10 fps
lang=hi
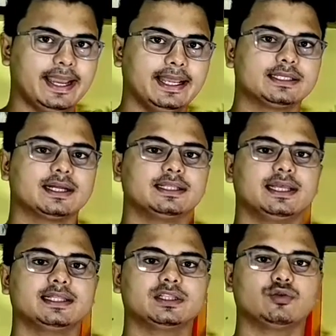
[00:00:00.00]
ऐड कर
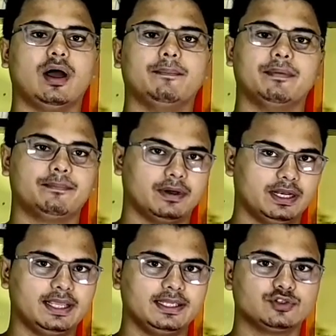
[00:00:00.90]
दिया था तो आप
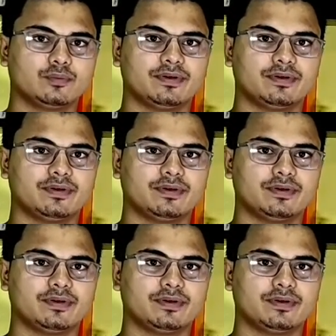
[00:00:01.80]
पहले ही जो